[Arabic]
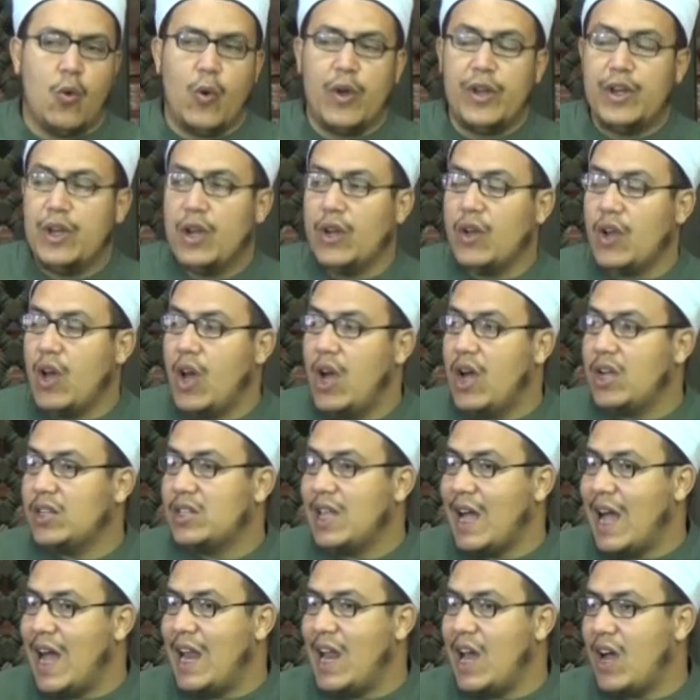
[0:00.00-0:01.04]
وإن الله
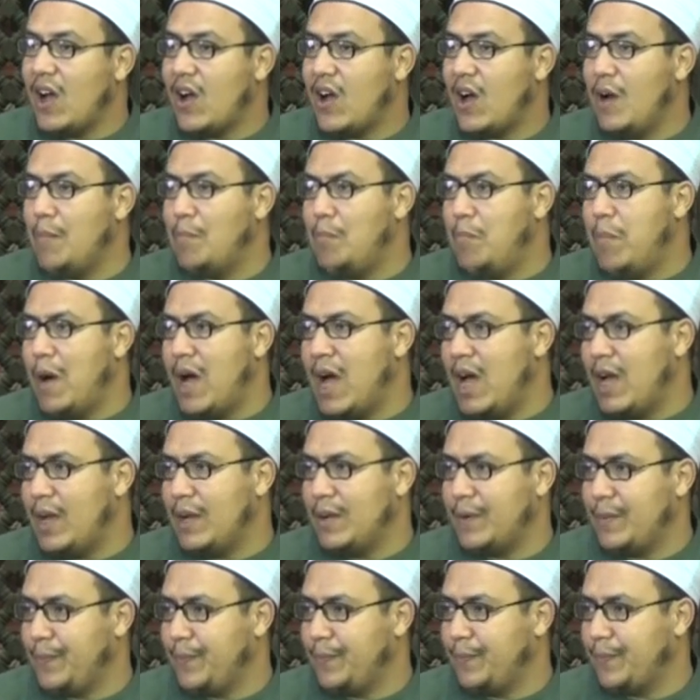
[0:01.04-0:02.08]
تعالى
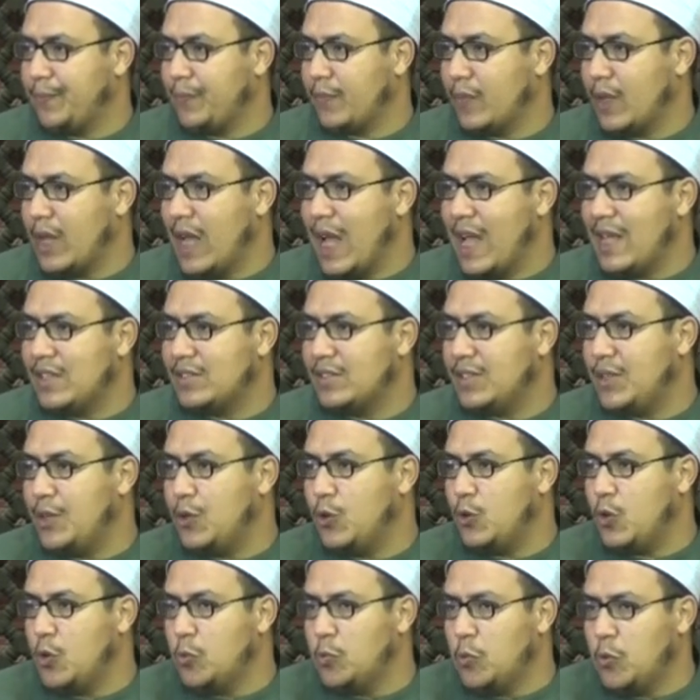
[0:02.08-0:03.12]
خبأ هذه
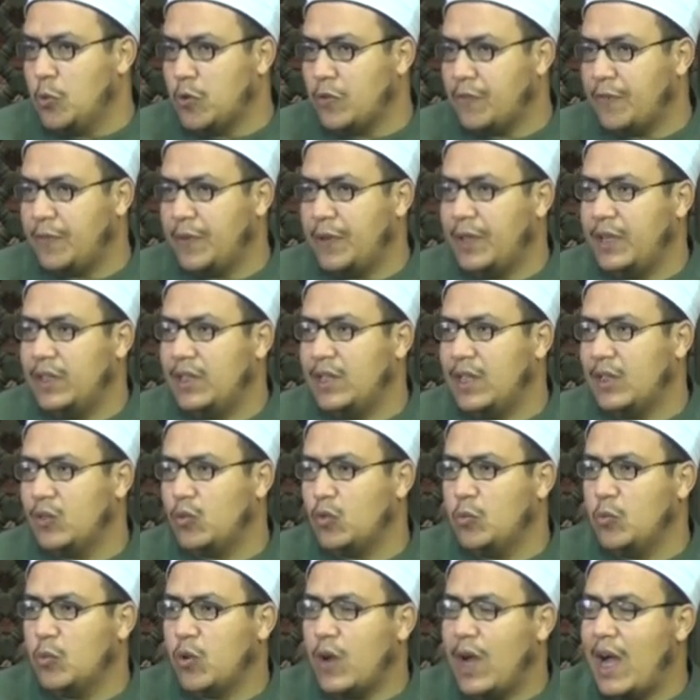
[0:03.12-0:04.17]
الأمور في عدة
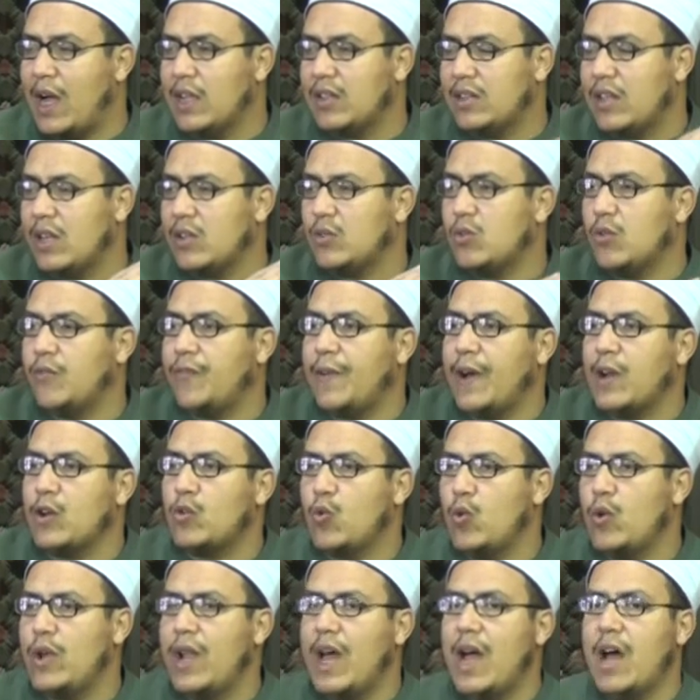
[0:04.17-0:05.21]
أمور حتى تفعل
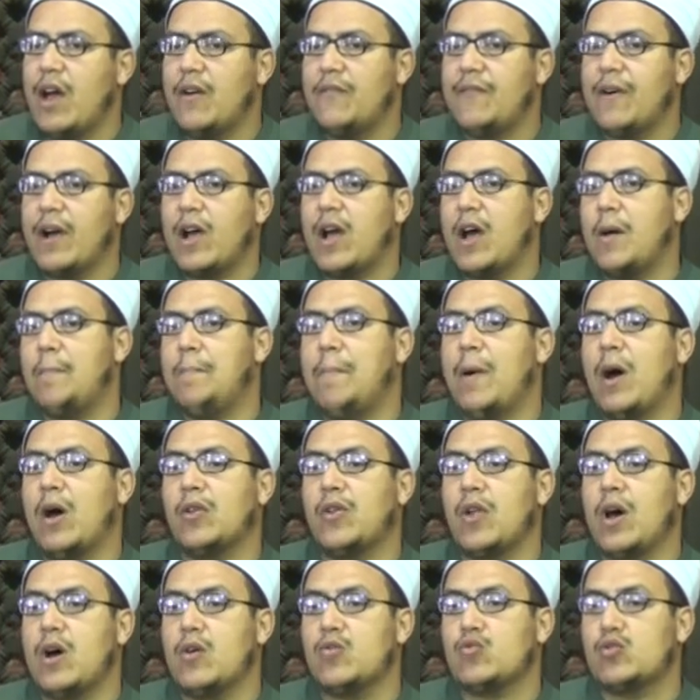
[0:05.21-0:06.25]
كلها فخبأ
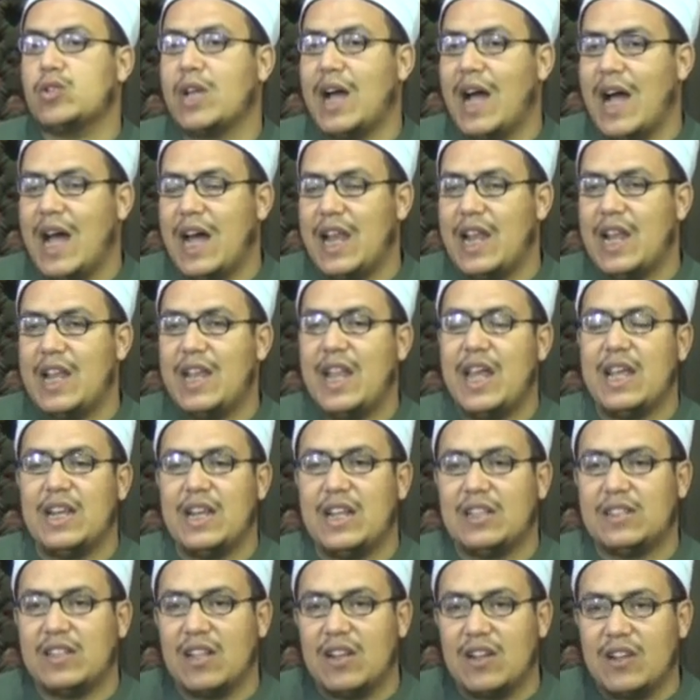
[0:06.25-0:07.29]
الله تعالى
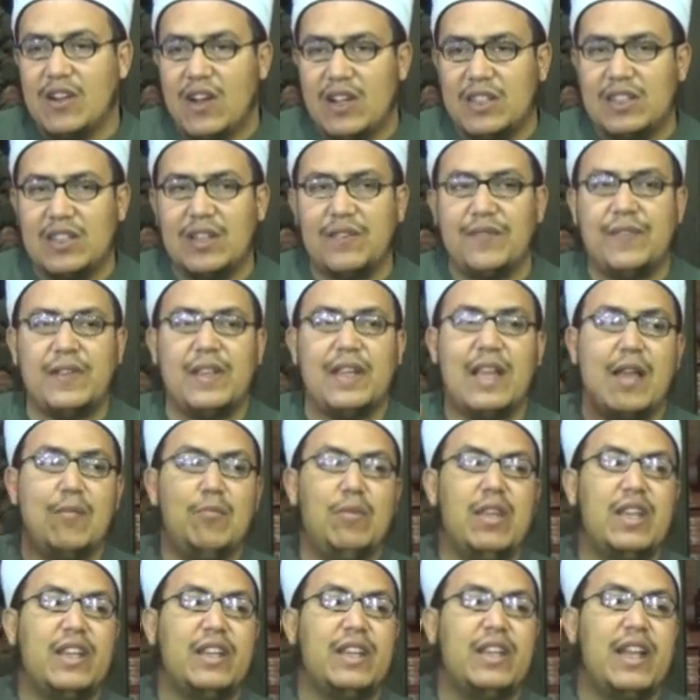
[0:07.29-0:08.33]
ليلة القدر في
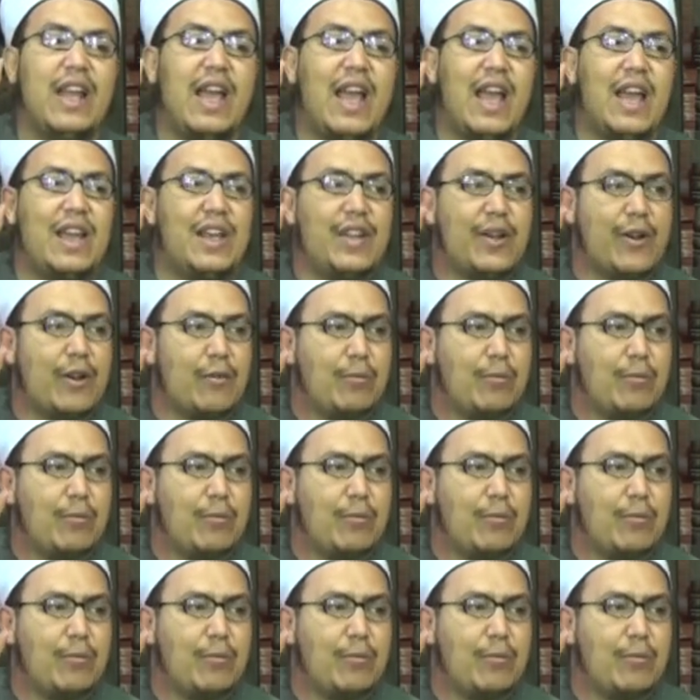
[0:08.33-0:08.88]
جميع ليالي